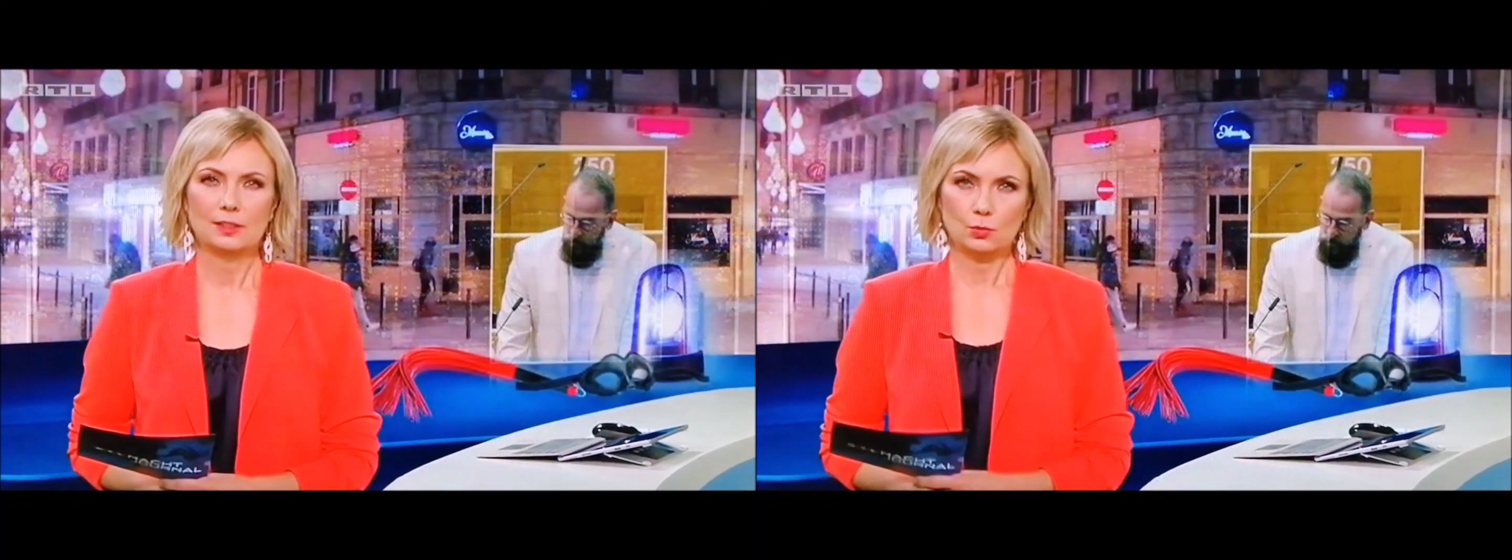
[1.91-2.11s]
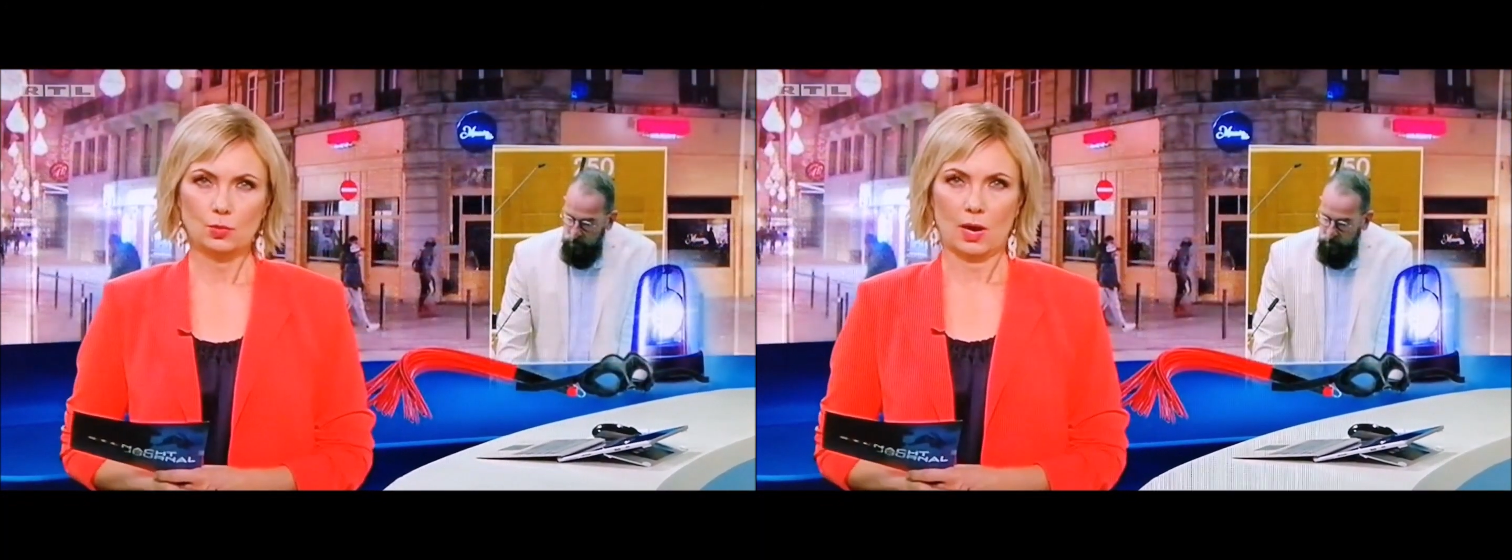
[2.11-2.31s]

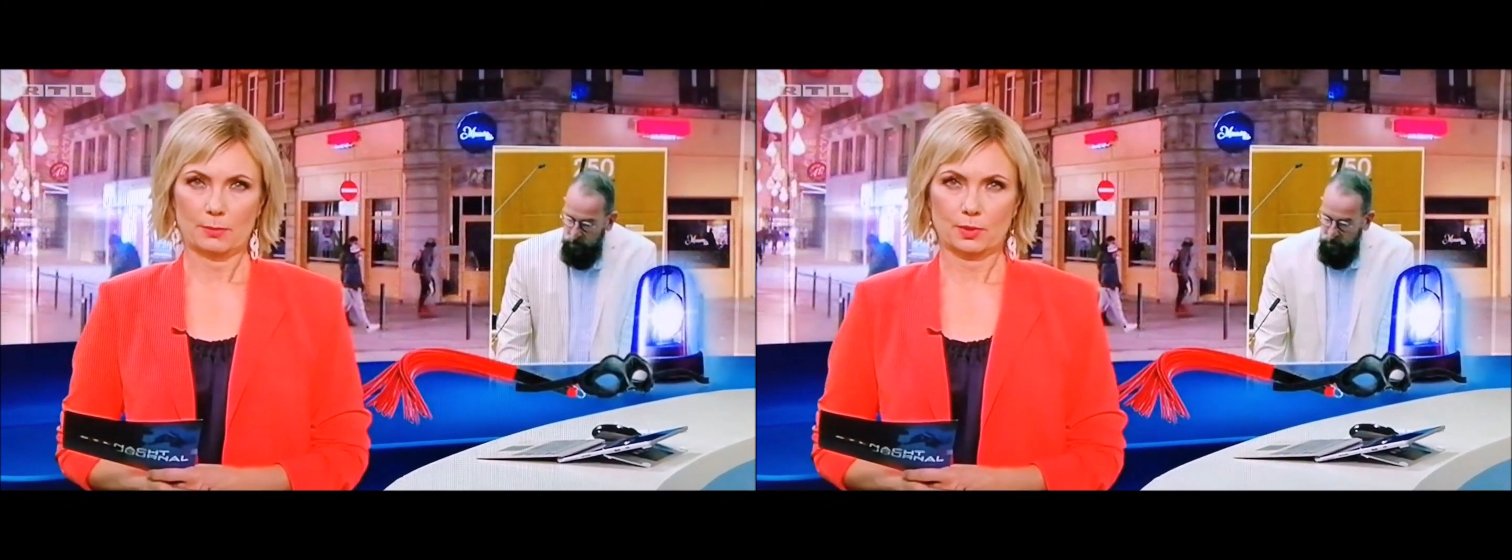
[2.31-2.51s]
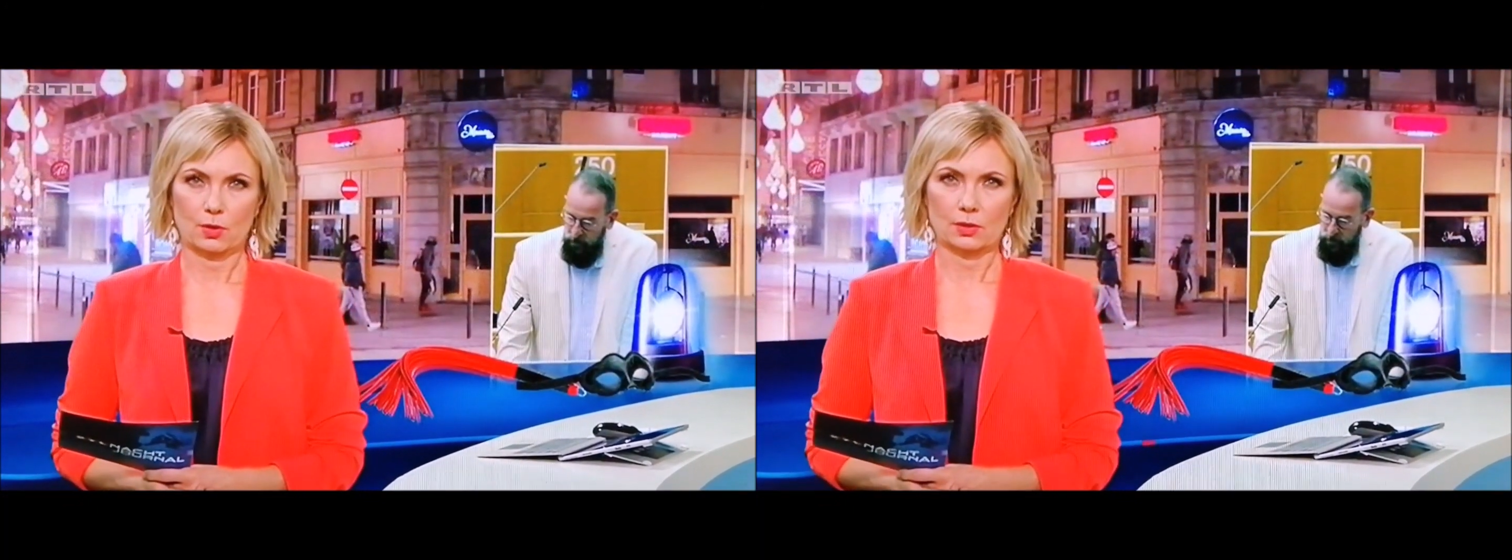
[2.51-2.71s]

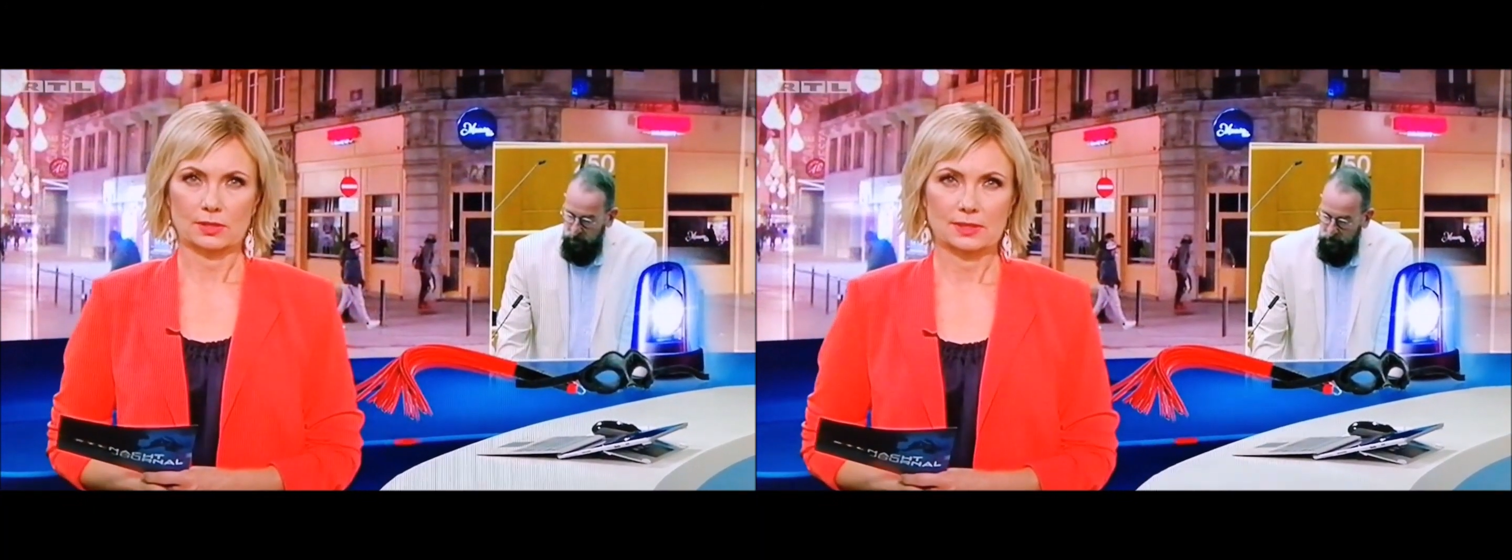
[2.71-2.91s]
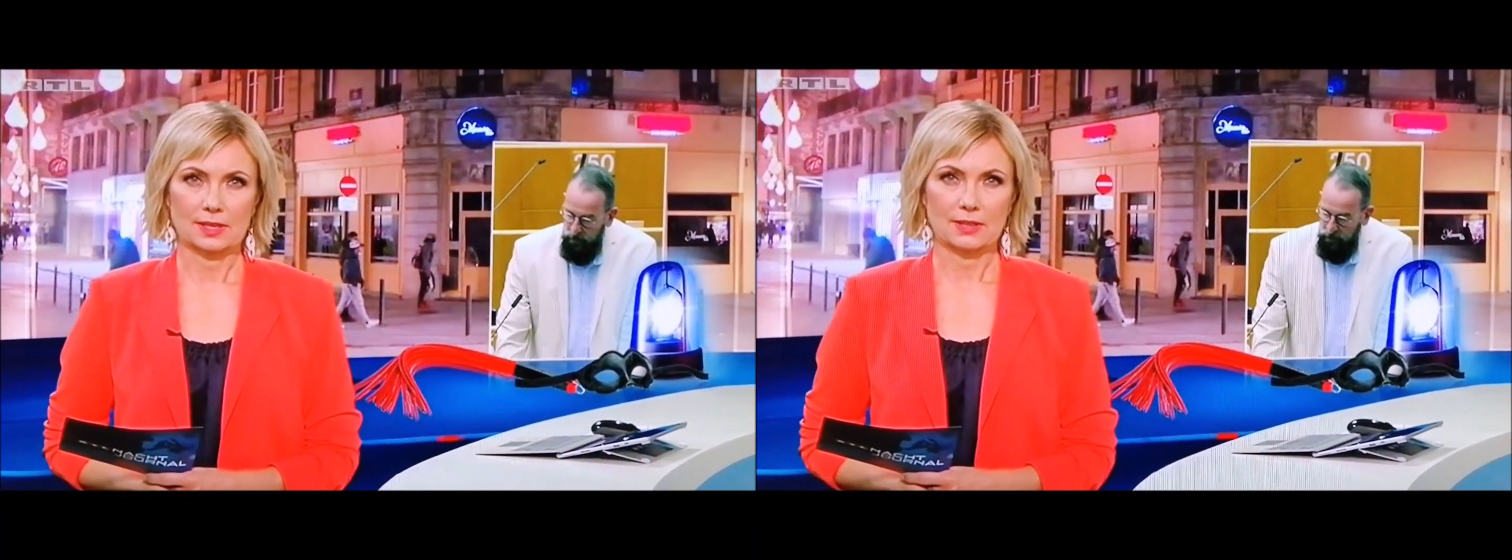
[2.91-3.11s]

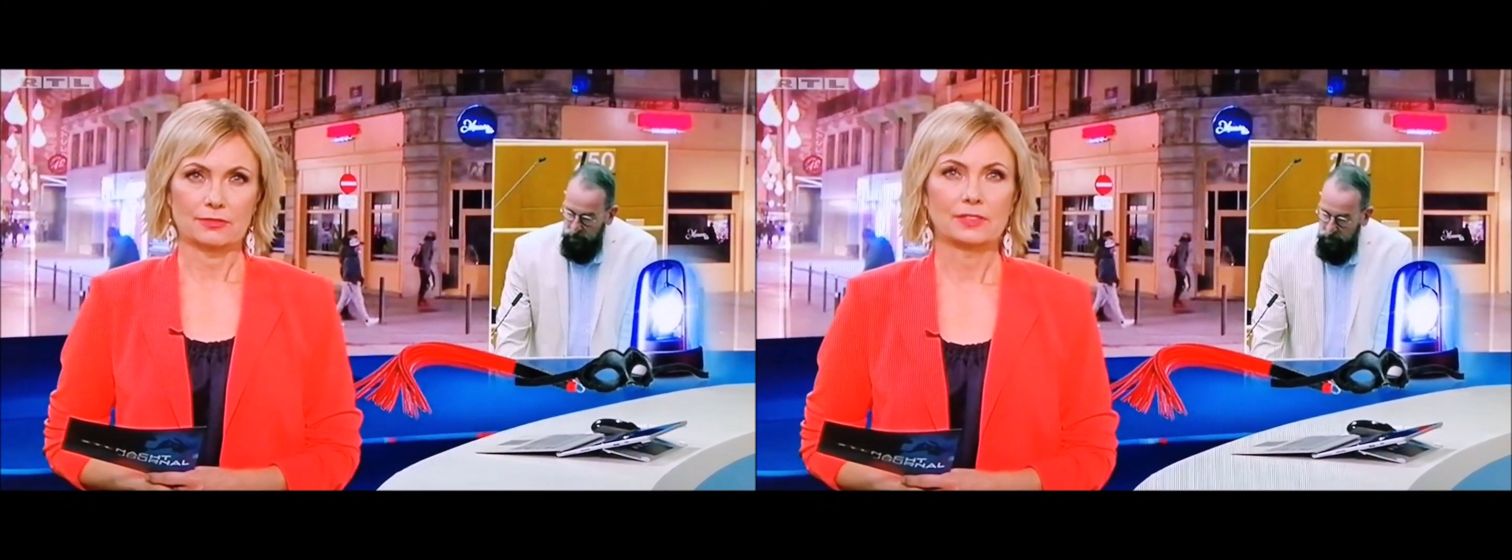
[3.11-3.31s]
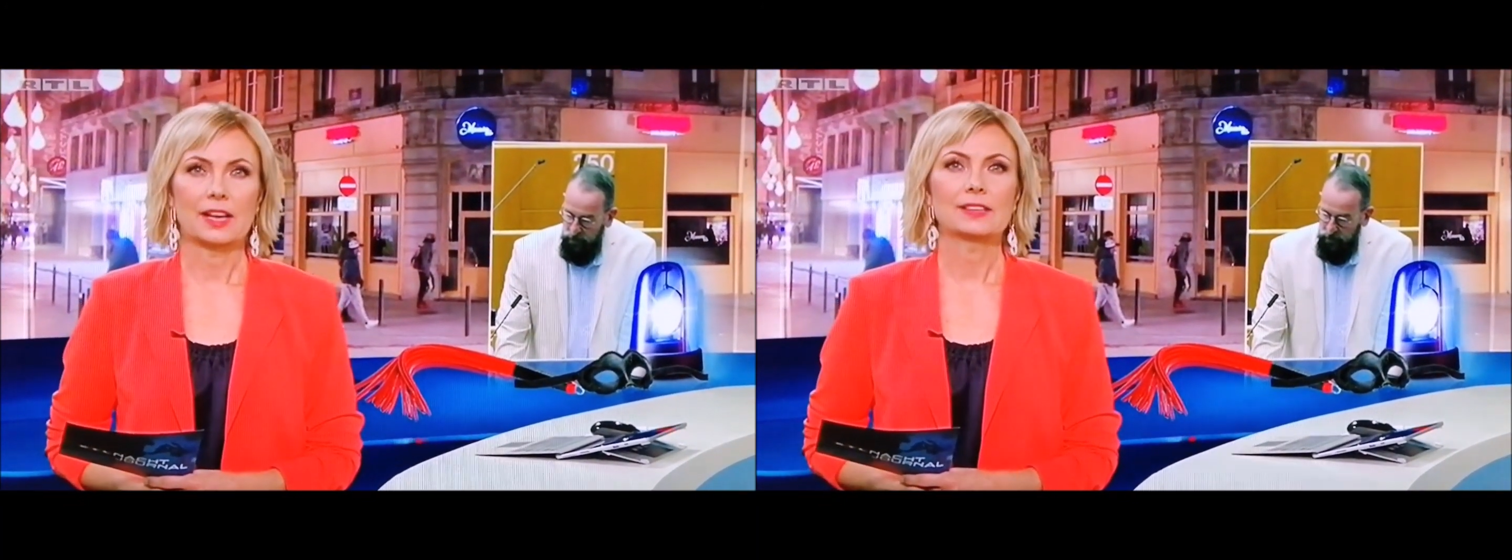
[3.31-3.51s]
EU-Abgeordneter
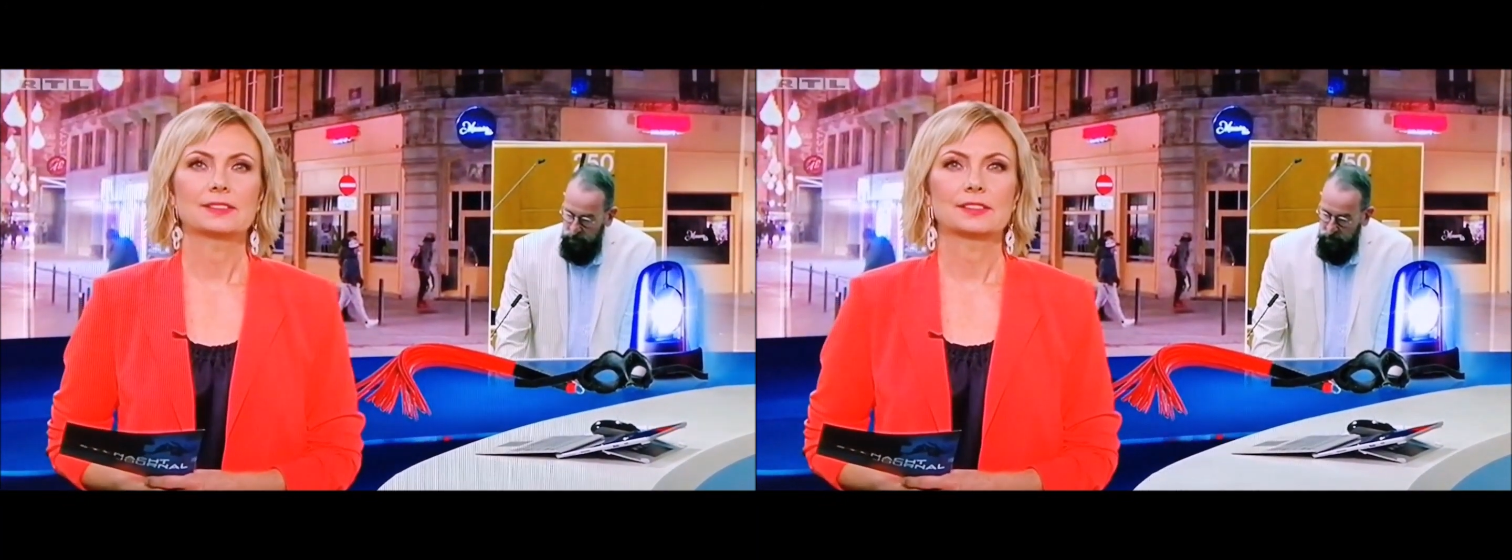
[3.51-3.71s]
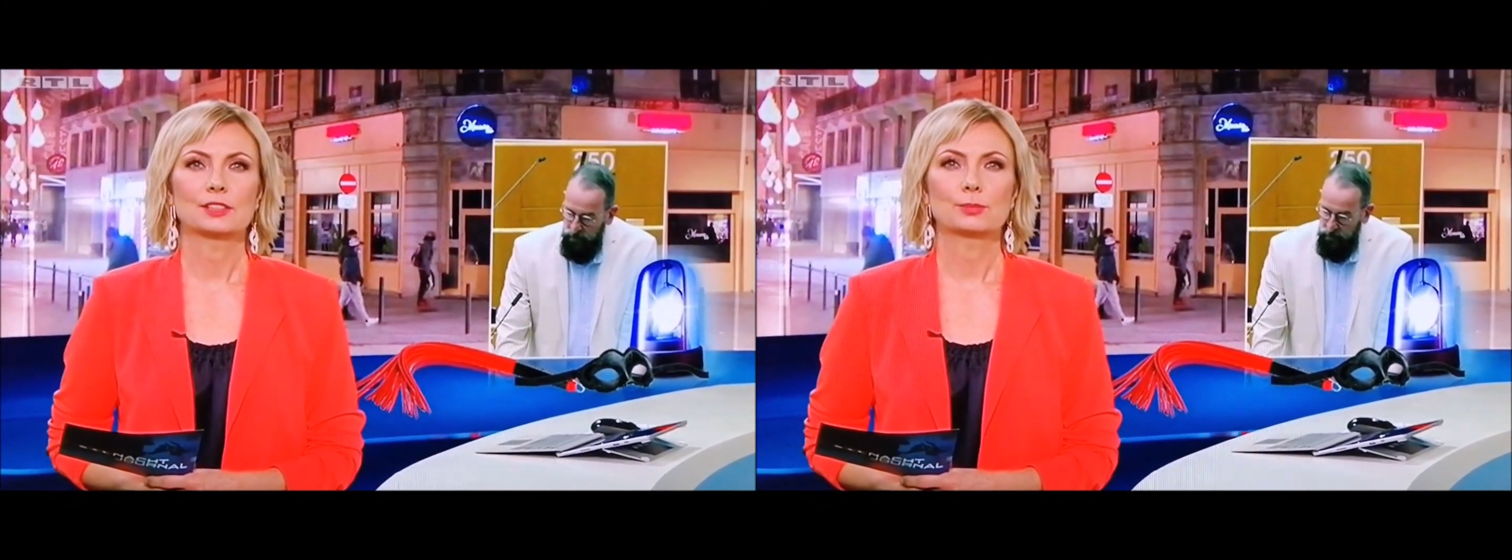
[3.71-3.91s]

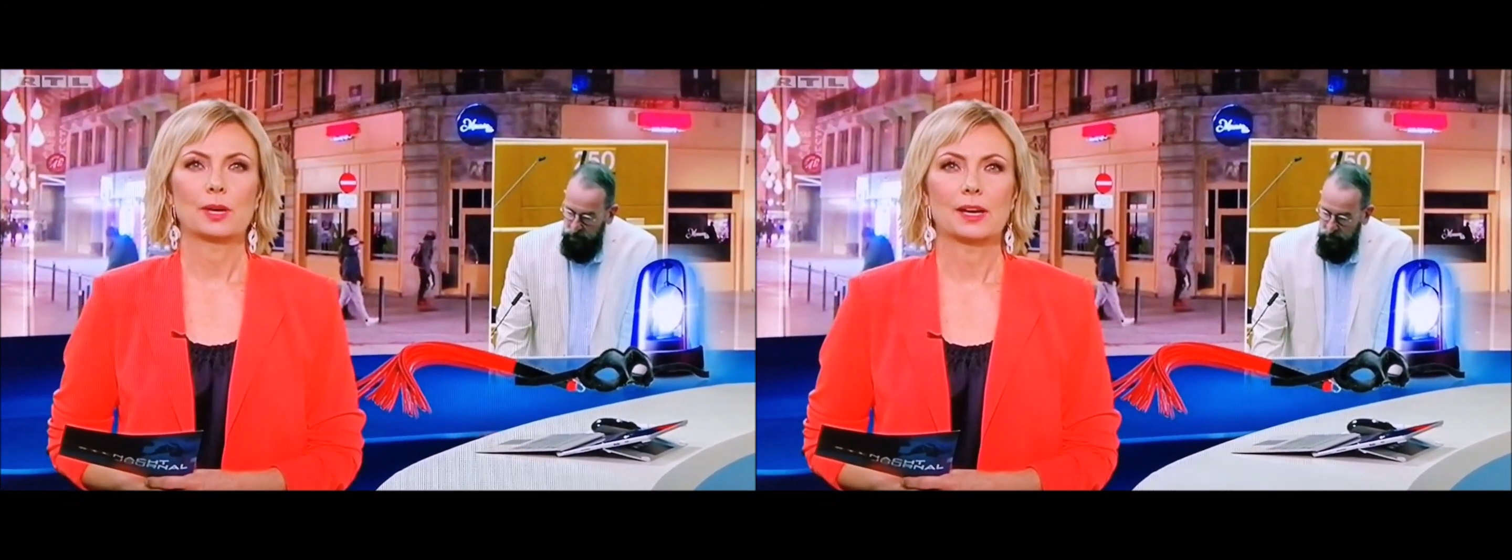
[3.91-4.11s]
fleißig